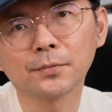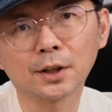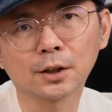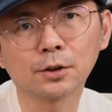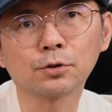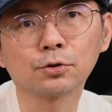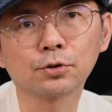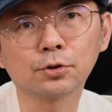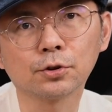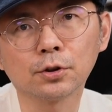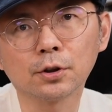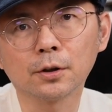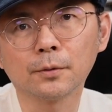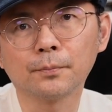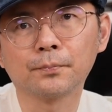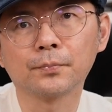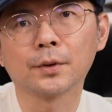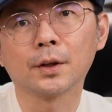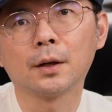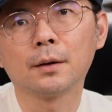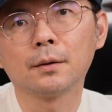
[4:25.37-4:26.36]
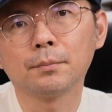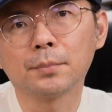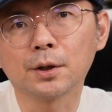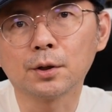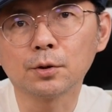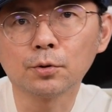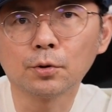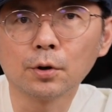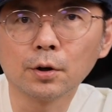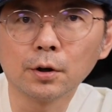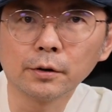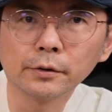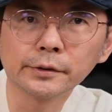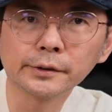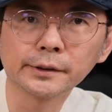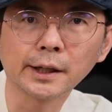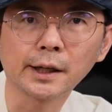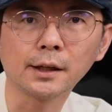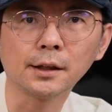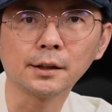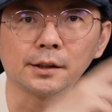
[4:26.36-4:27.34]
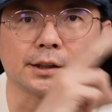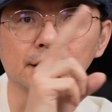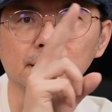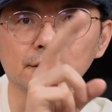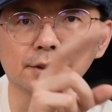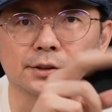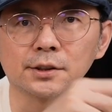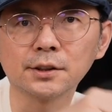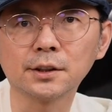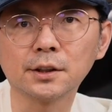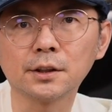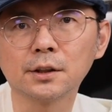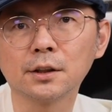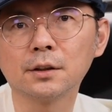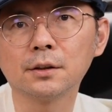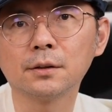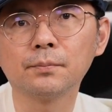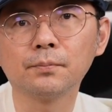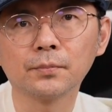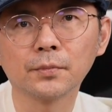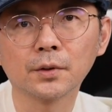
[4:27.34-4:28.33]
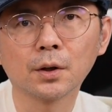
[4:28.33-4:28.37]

他就说、哦，苹果在二零二四年呢